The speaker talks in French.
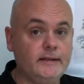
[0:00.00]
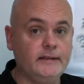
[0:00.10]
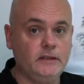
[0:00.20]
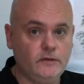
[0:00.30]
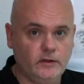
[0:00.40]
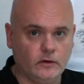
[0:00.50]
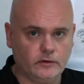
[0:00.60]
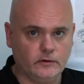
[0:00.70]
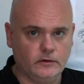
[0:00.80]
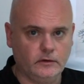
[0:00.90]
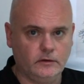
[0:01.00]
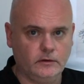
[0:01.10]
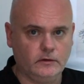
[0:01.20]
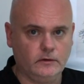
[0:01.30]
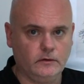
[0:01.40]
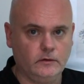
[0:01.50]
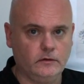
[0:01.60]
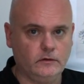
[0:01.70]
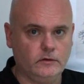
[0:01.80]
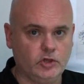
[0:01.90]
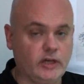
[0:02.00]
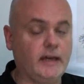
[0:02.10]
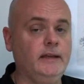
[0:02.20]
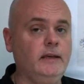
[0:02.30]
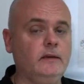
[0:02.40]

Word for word: des dividendes chaque année